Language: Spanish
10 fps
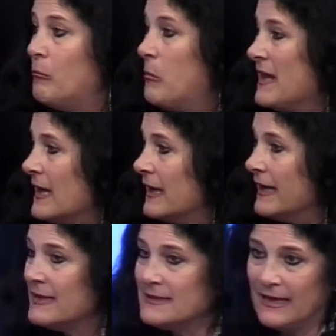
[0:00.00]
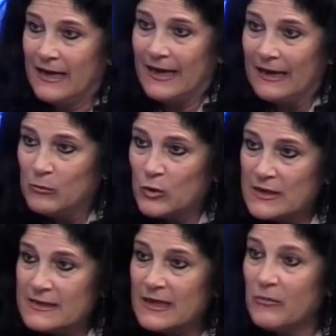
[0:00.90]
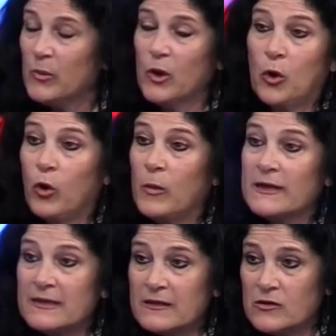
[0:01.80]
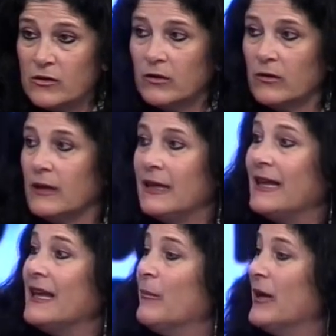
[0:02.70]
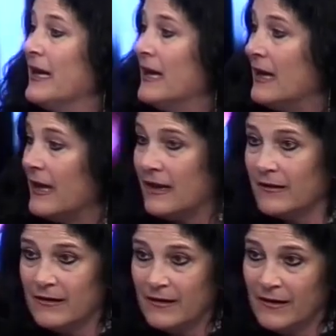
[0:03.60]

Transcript: ingresa al municipio como asesor y a manejar